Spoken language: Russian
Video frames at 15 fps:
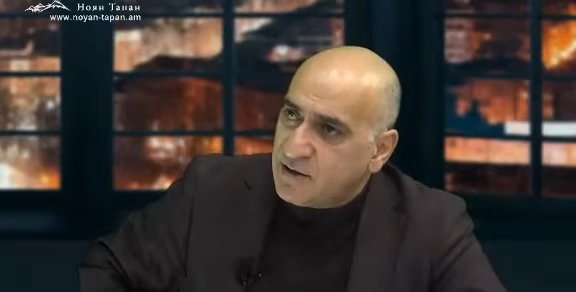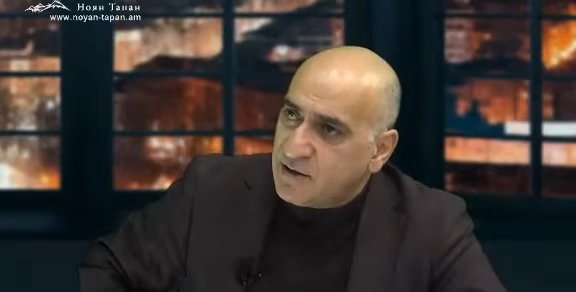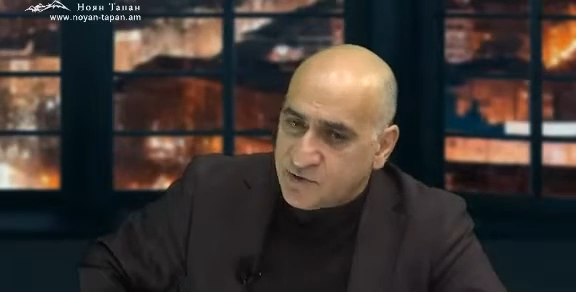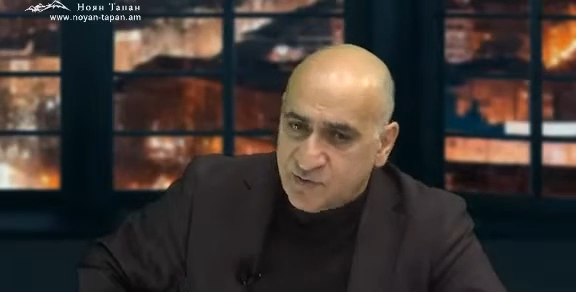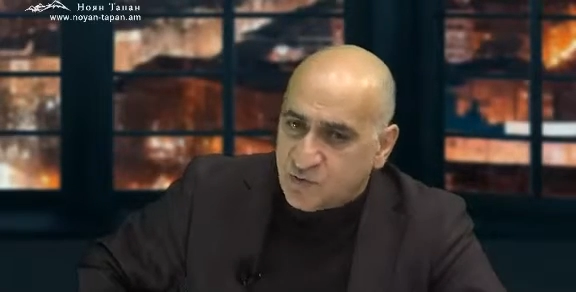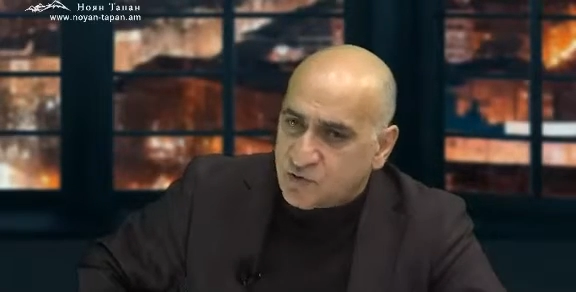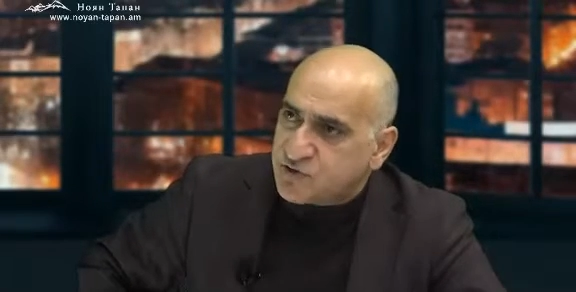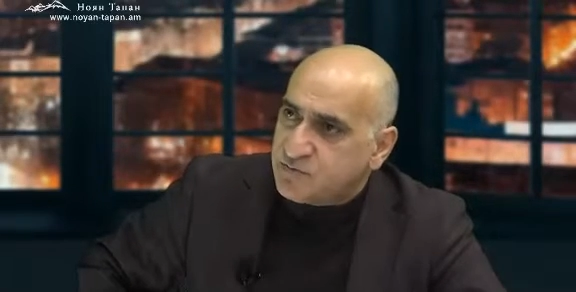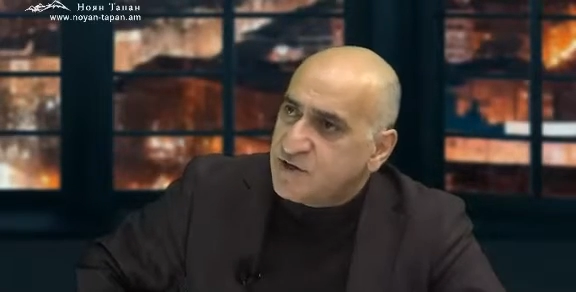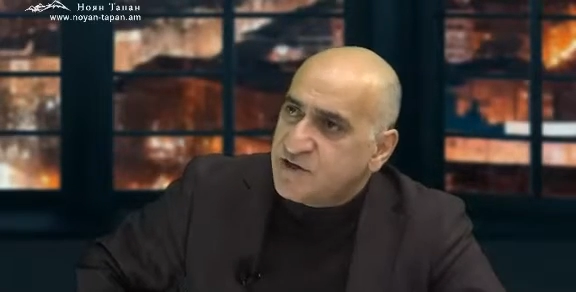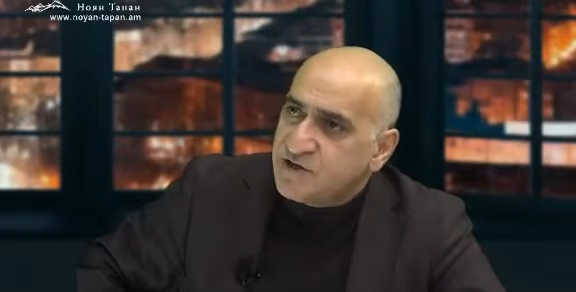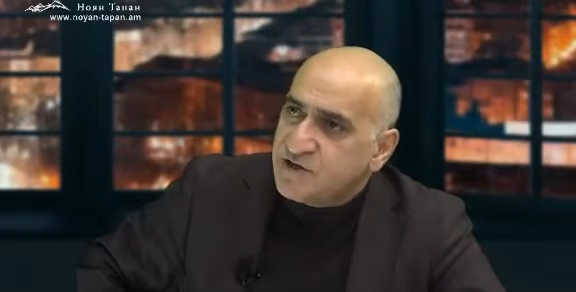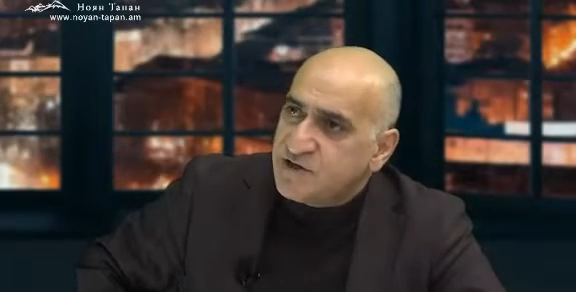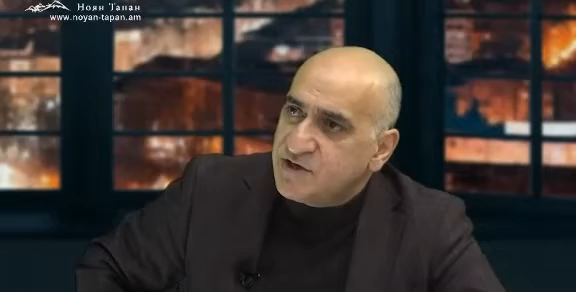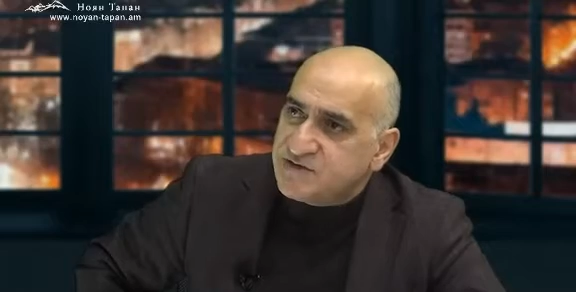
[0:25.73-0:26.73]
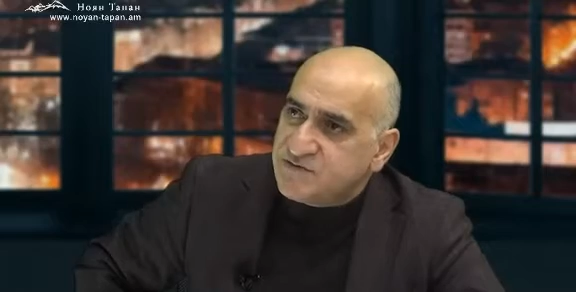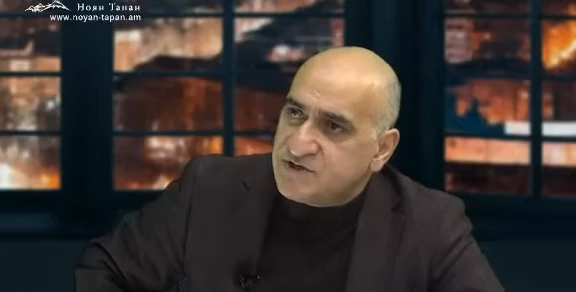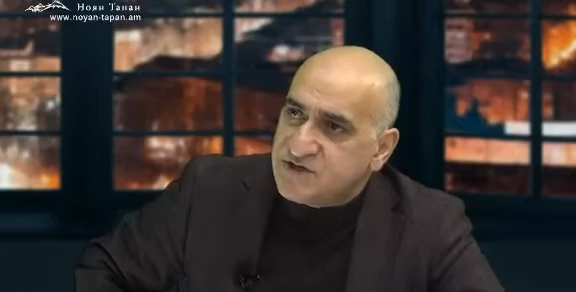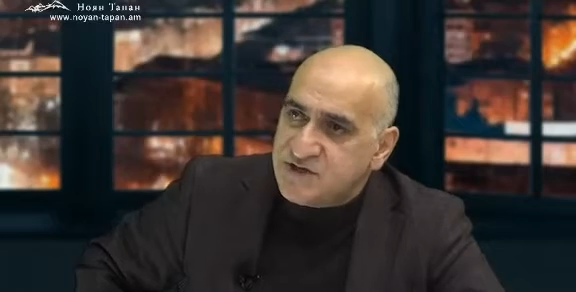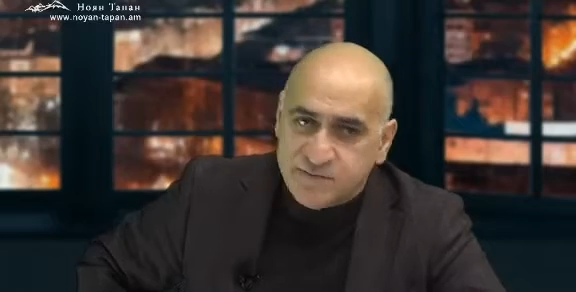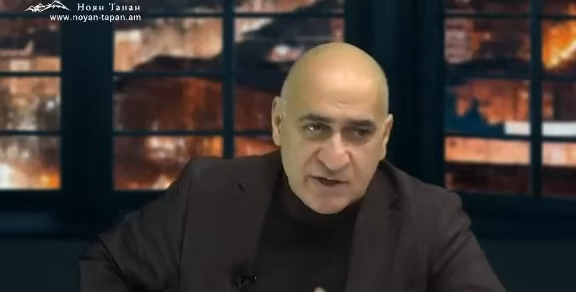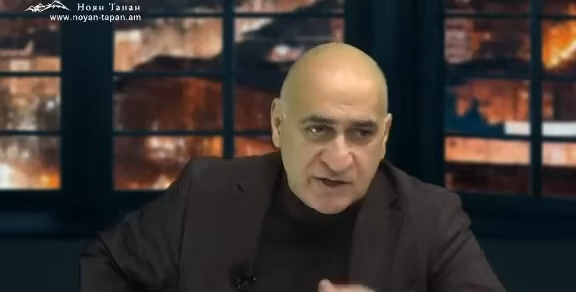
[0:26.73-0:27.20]
Мы не можем
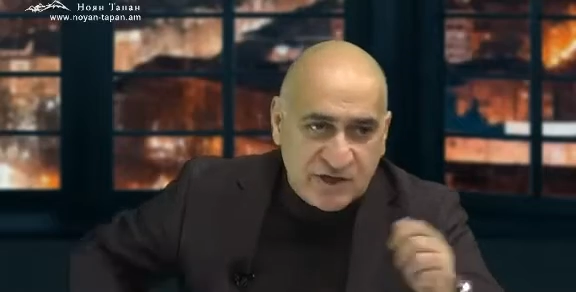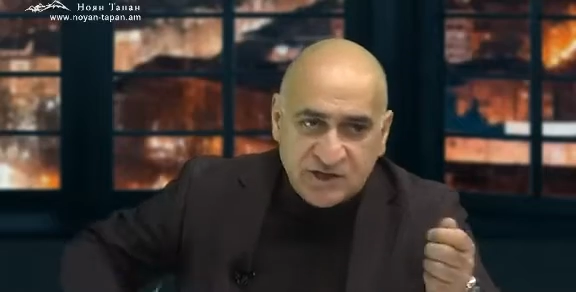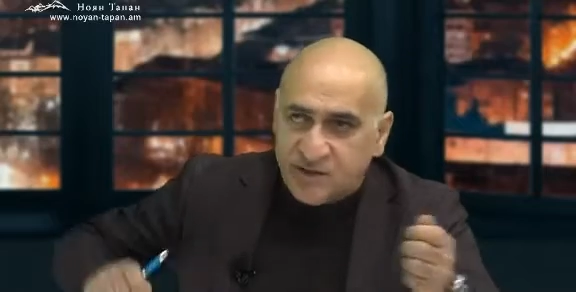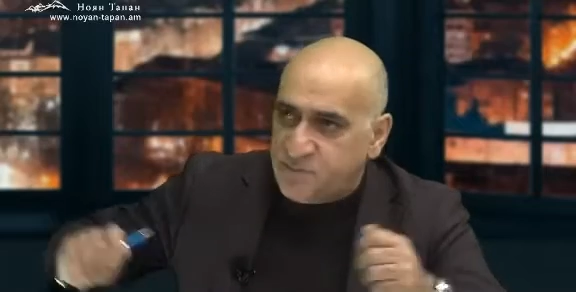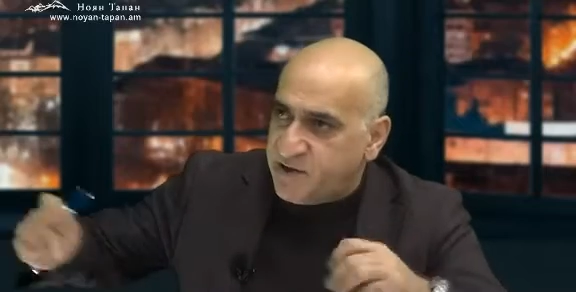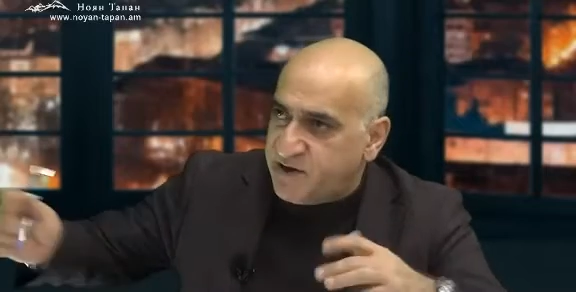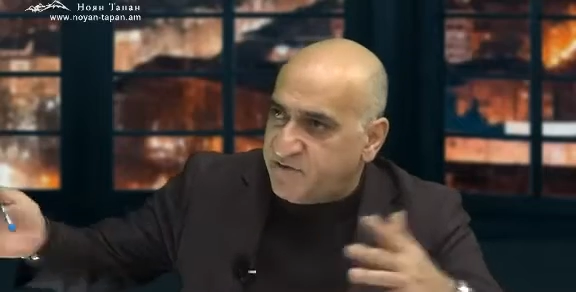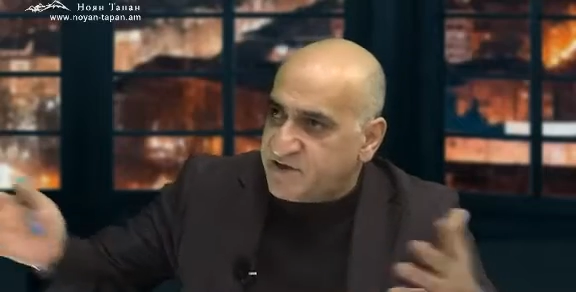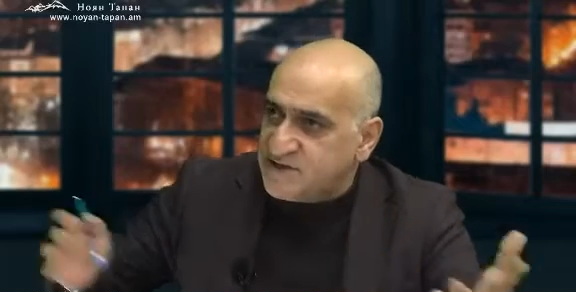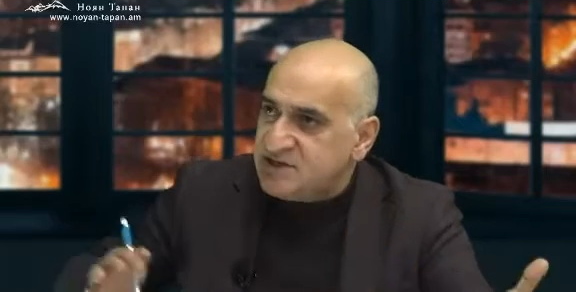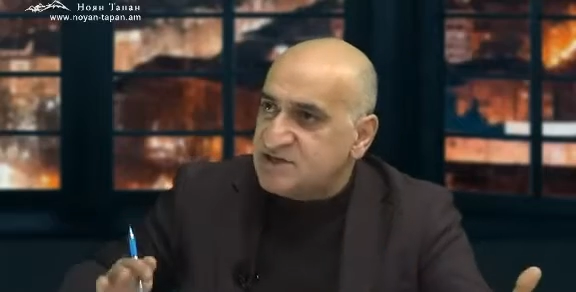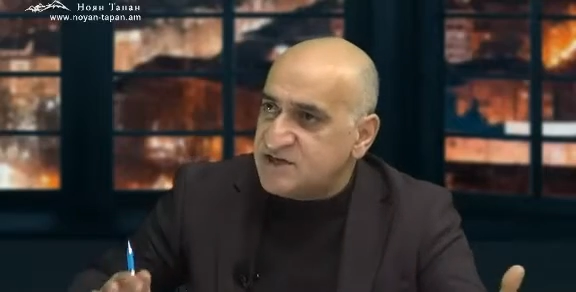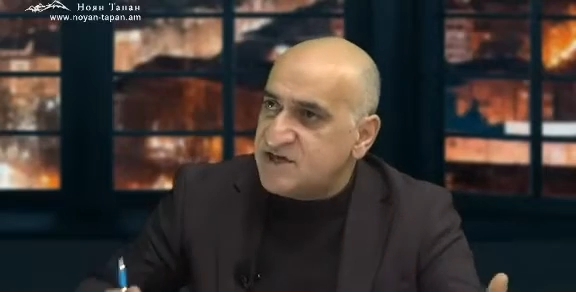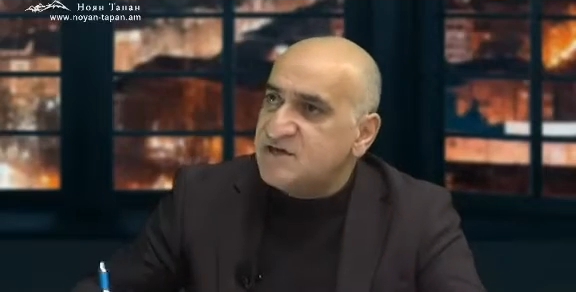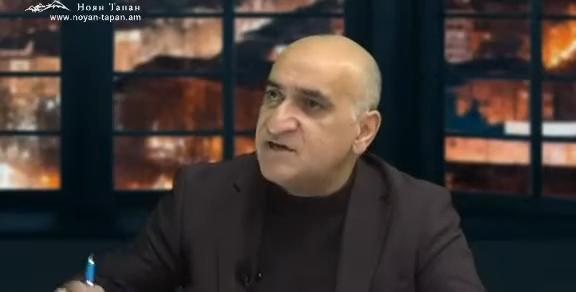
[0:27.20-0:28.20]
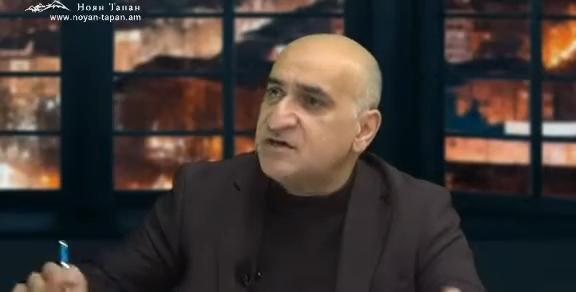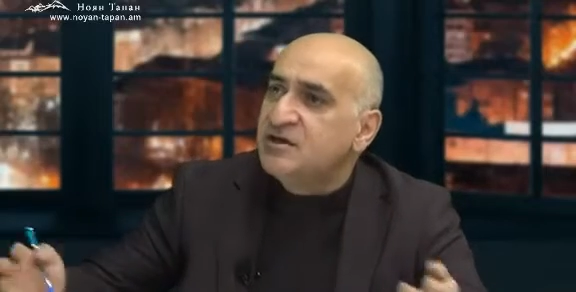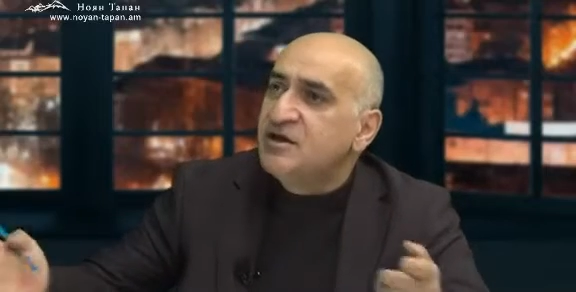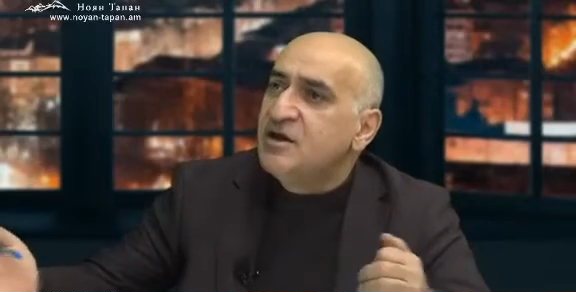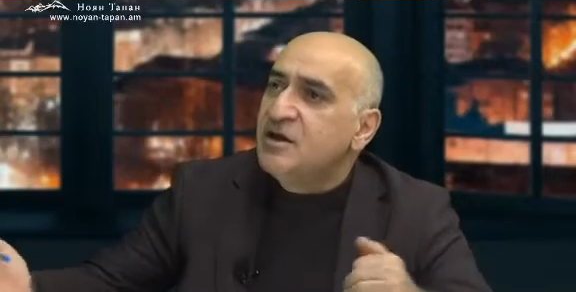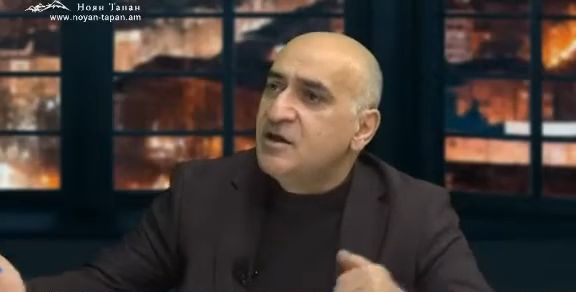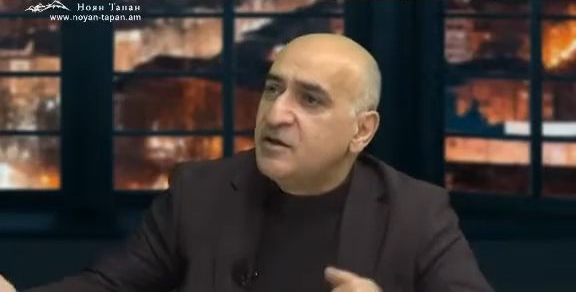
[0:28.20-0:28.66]
действовать с ними открыто, переводить деньги,